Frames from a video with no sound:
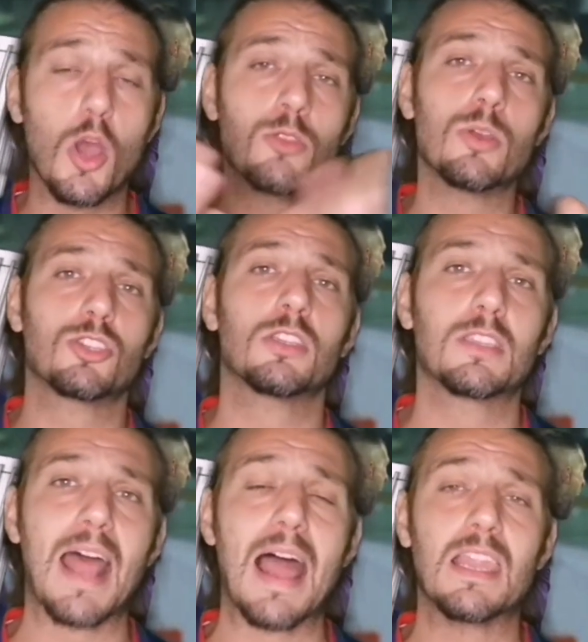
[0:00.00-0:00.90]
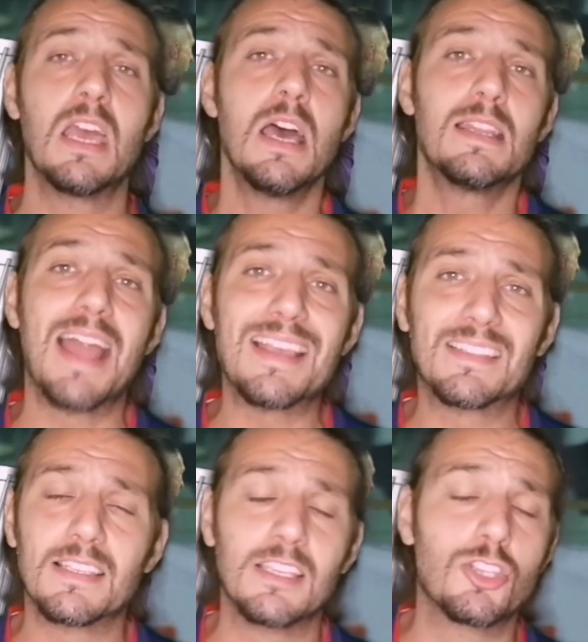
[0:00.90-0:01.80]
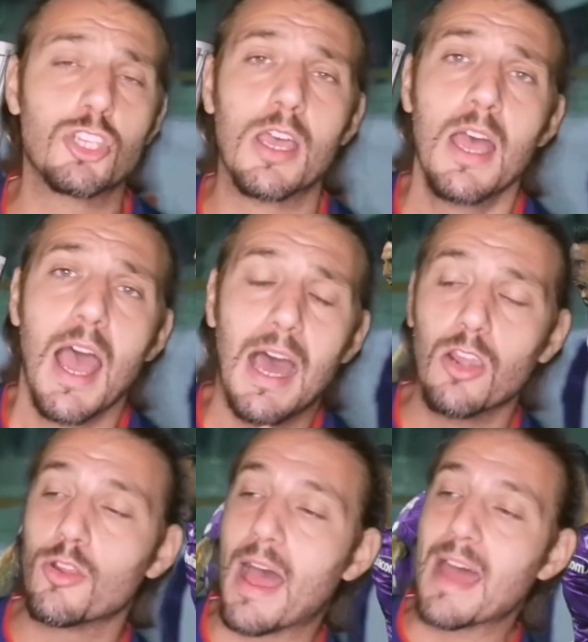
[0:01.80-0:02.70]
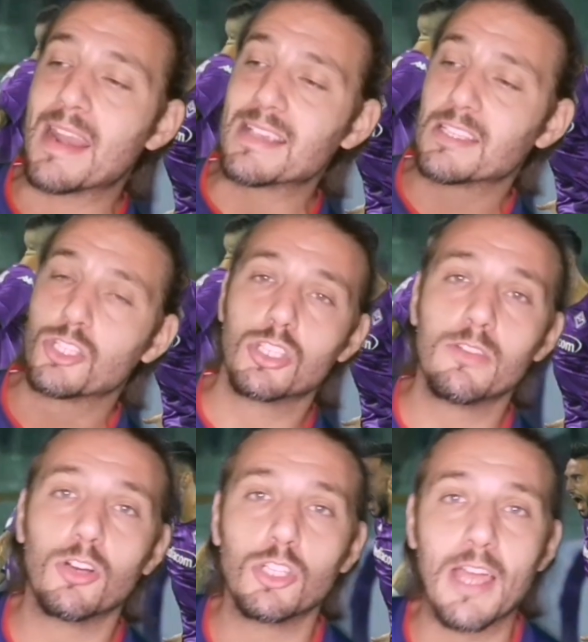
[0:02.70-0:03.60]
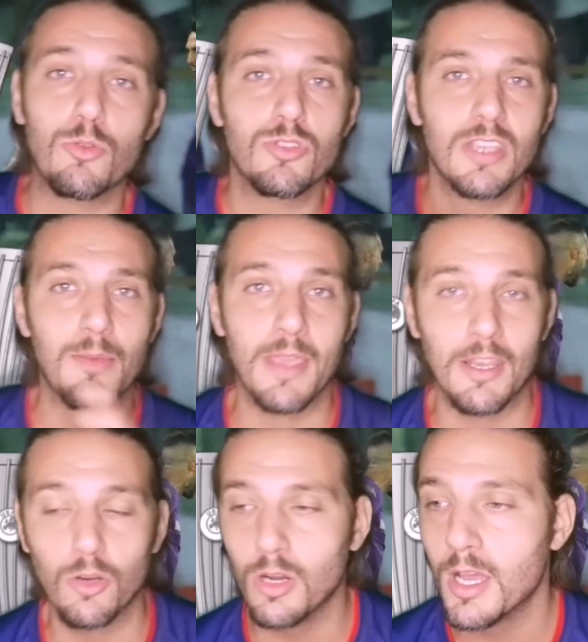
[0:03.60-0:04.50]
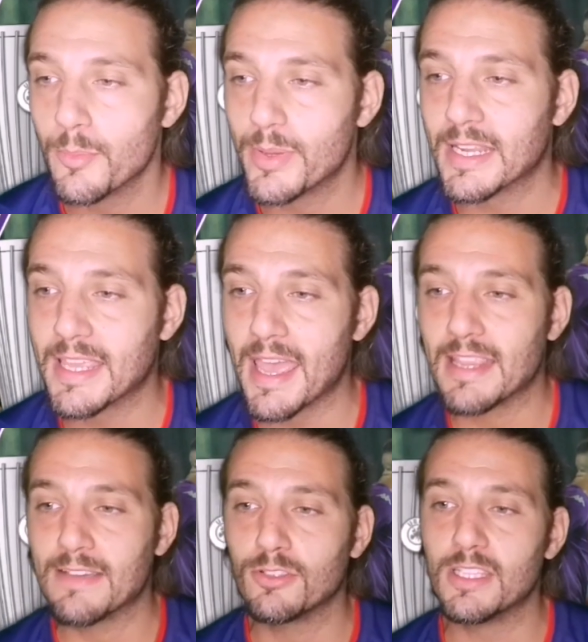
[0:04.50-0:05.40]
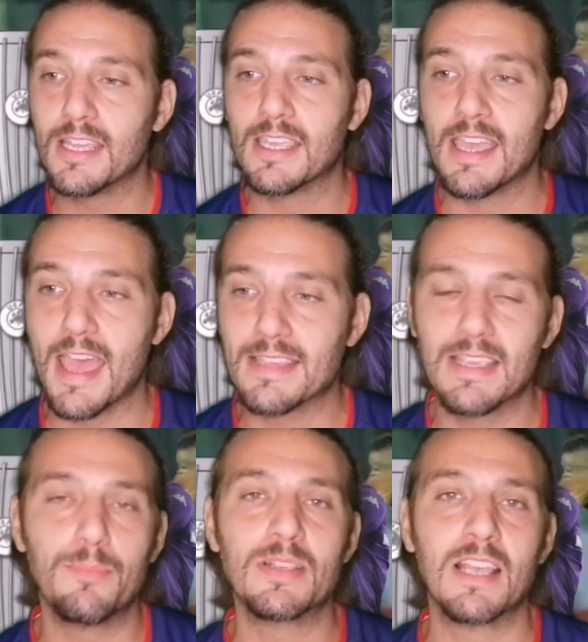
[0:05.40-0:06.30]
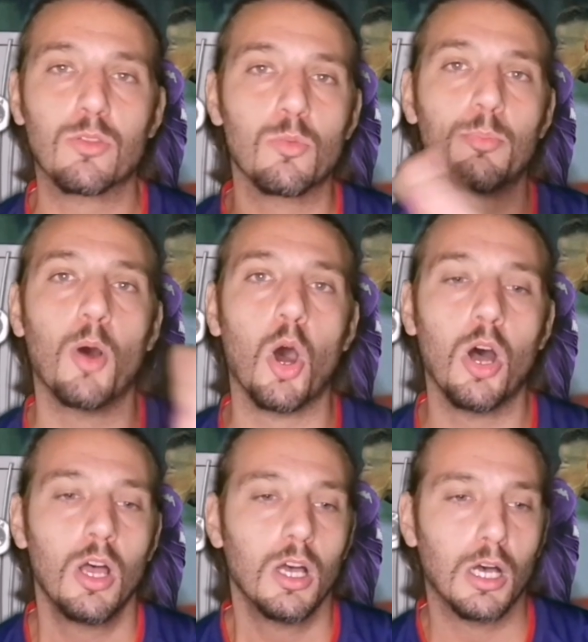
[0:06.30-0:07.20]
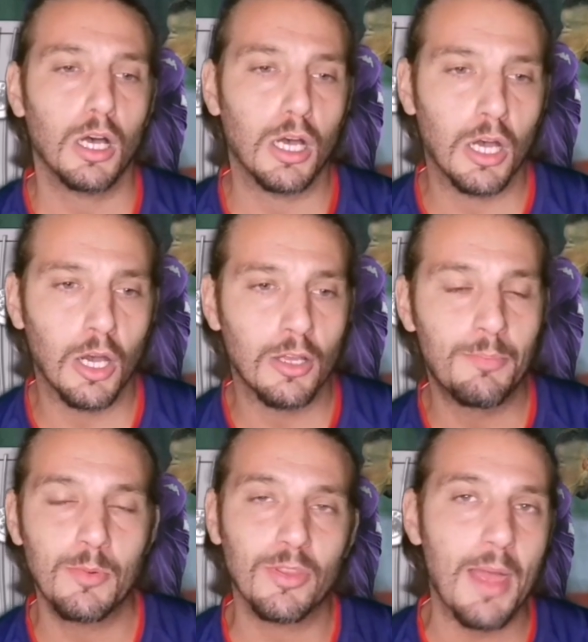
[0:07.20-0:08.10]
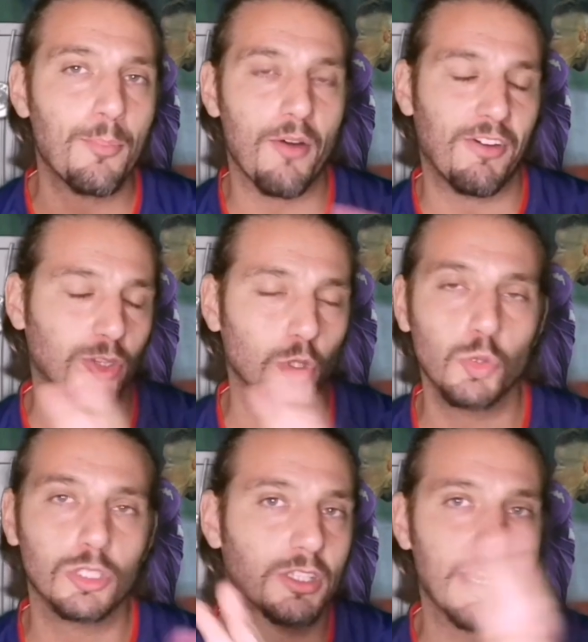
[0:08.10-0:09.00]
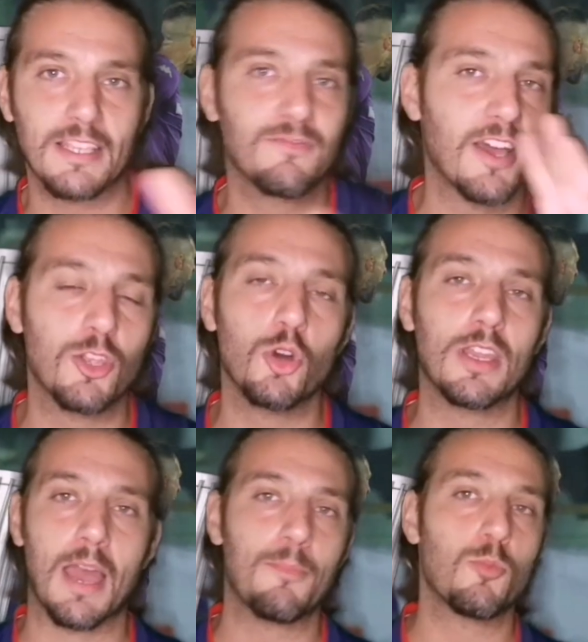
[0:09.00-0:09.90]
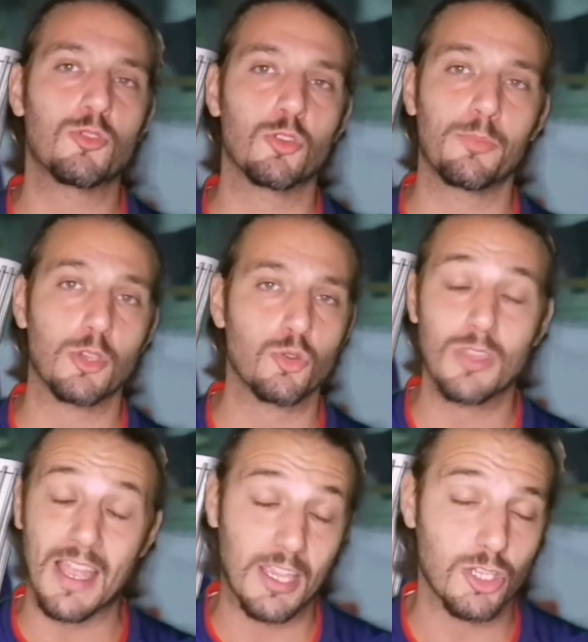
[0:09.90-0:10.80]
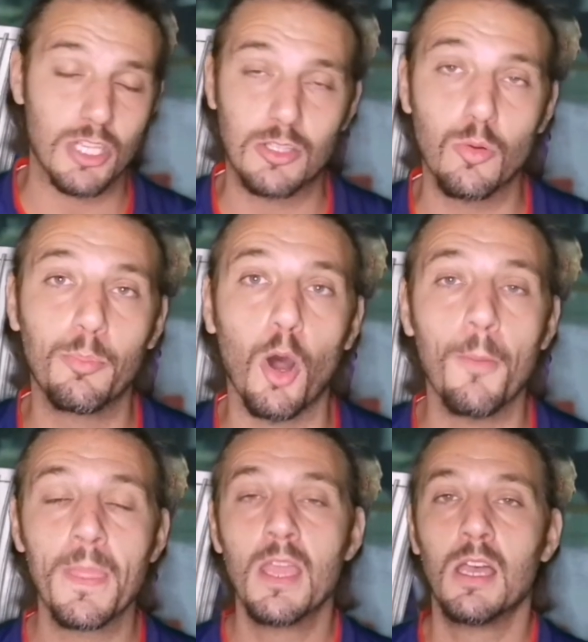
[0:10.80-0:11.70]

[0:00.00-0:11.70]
Ai due centrali, Nastasic, allora a Nastasic gli voglio dare un 6 meno perché devo dire che è sempre stato un po' uh, il primo tempo ha fatto due o tre svarioni che a me mi sono sono piaciuti, anche scelte un po'